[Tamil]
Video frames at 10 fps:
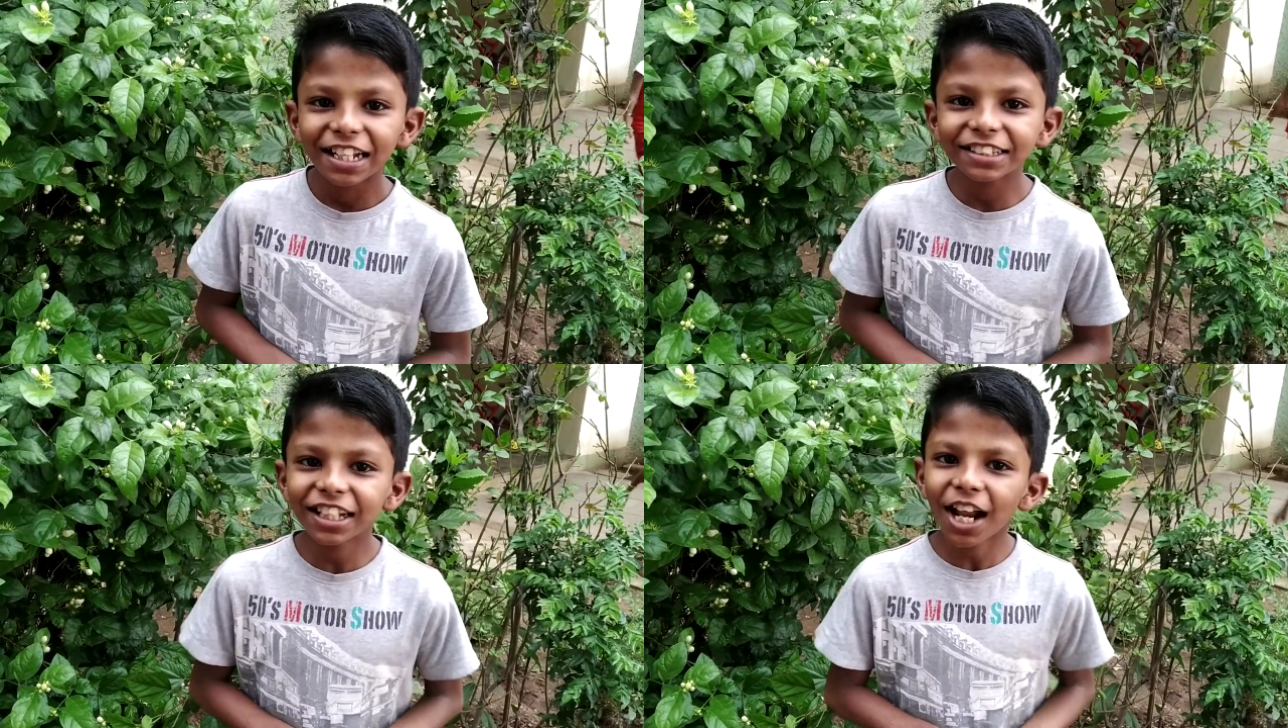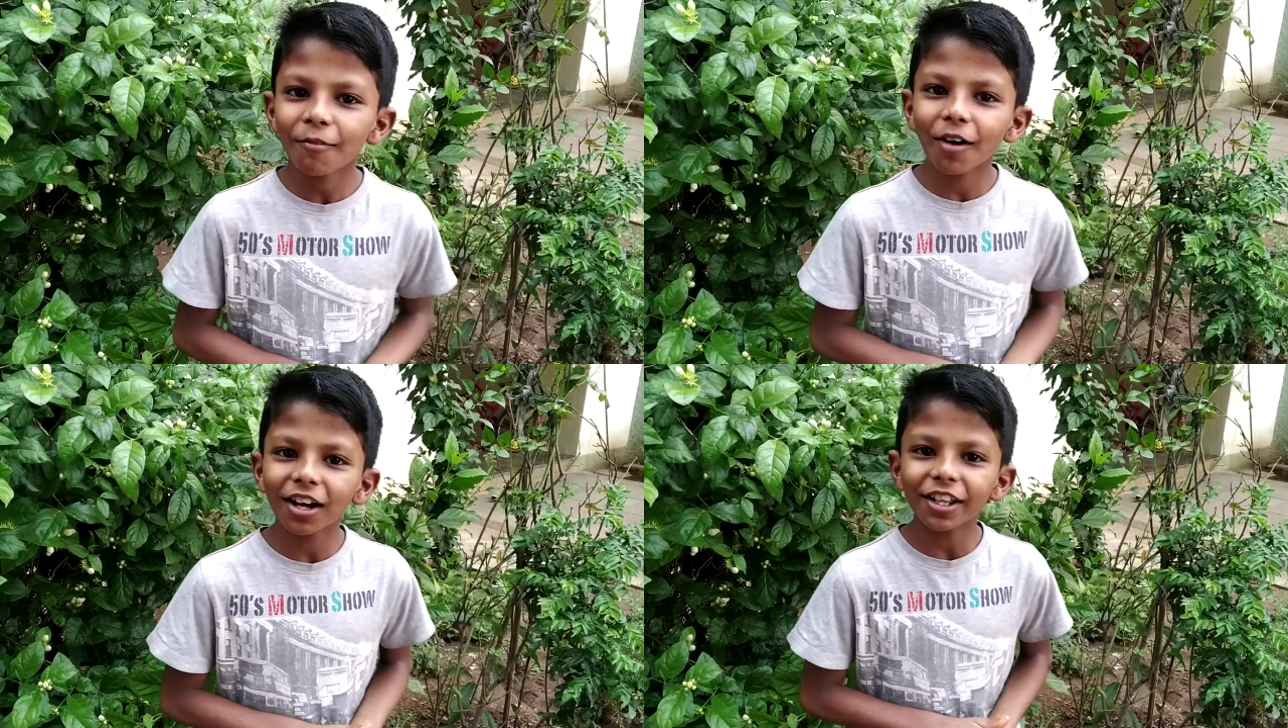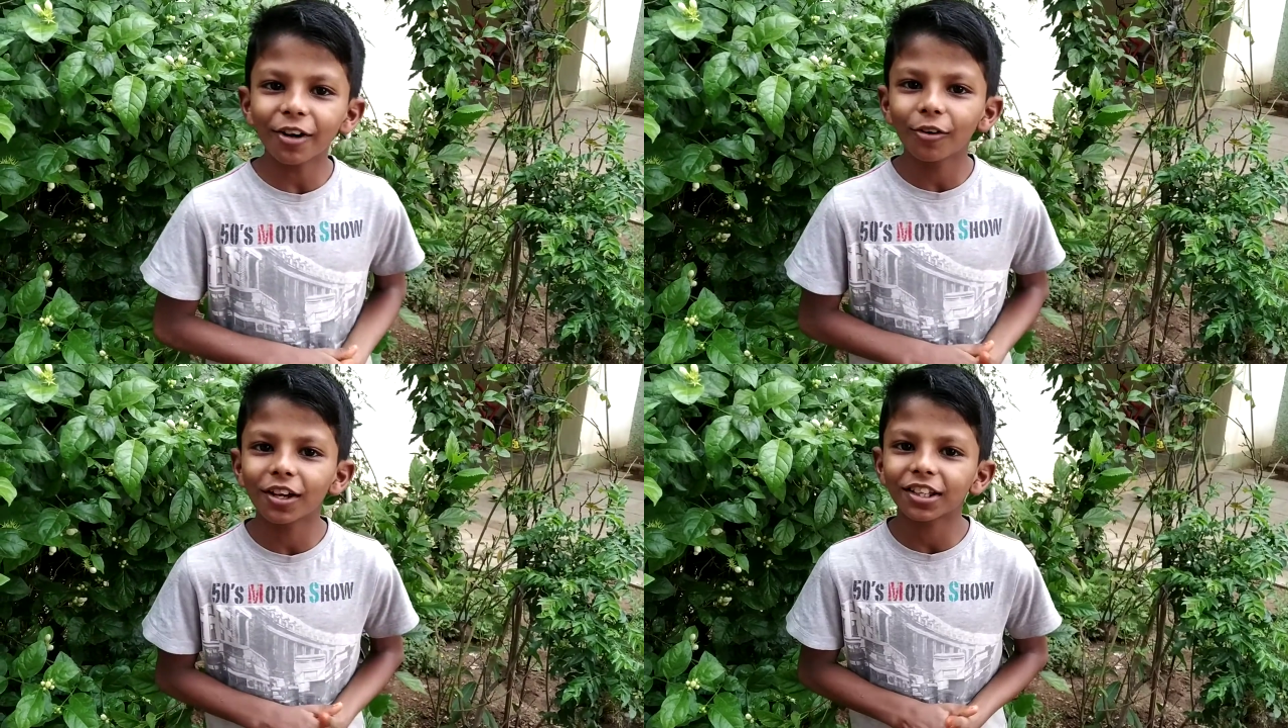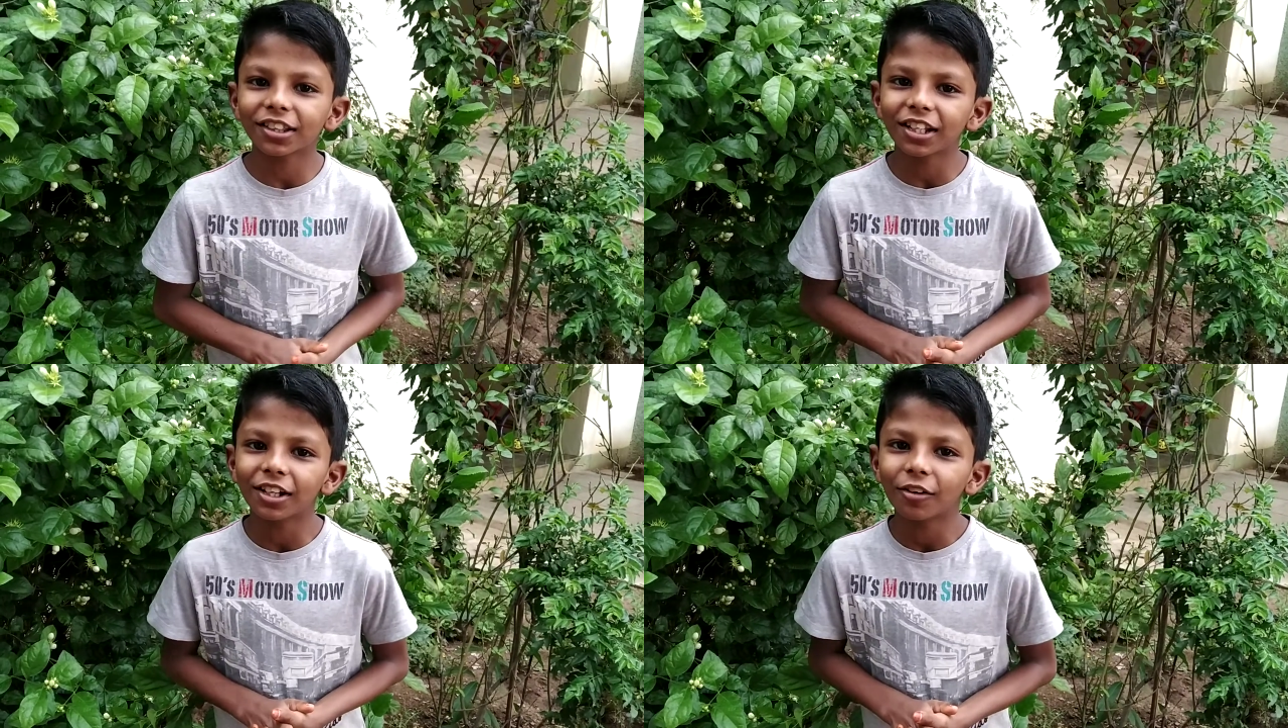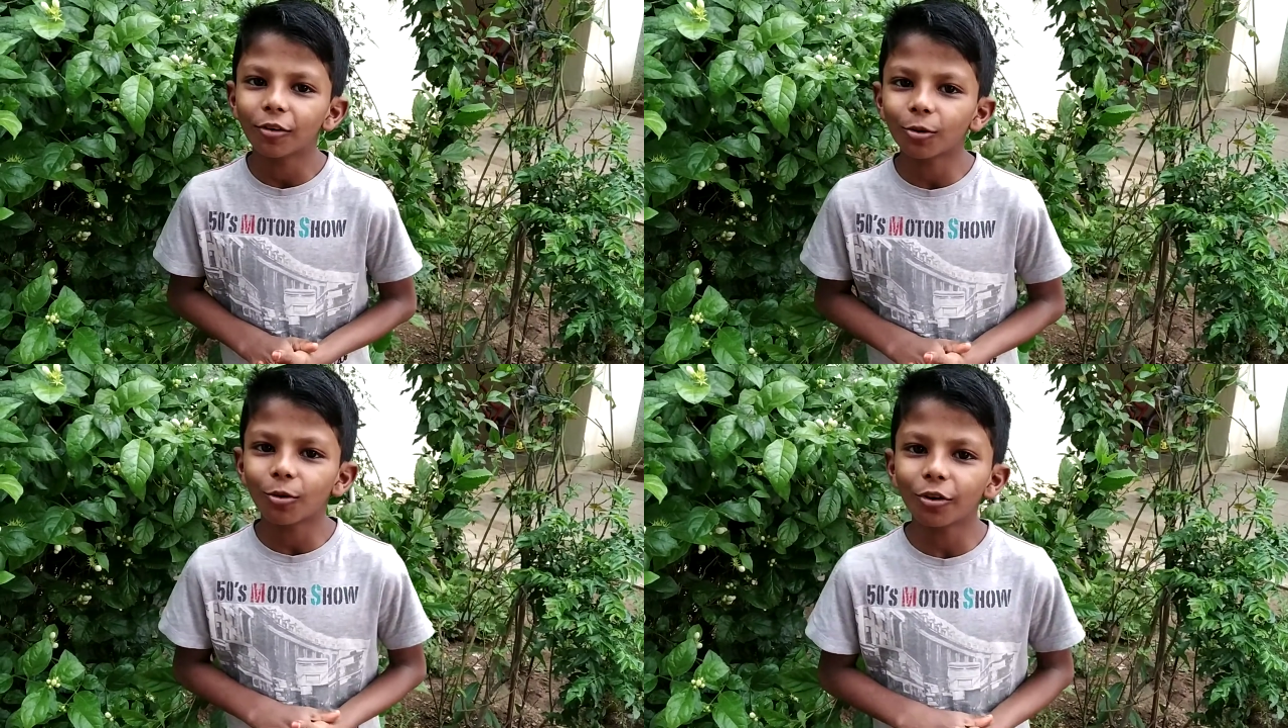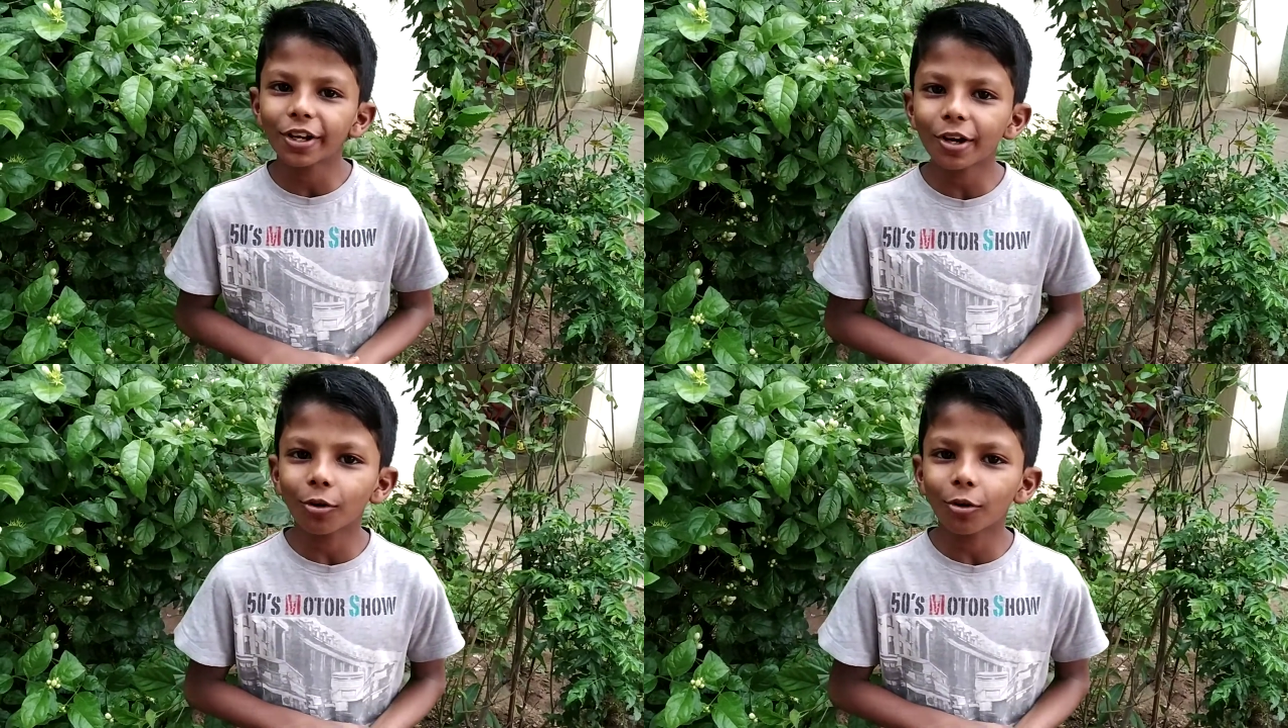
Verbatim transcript: இன்றைய நாம் வாழ்கிற உலகத்தில் ஒரு குடி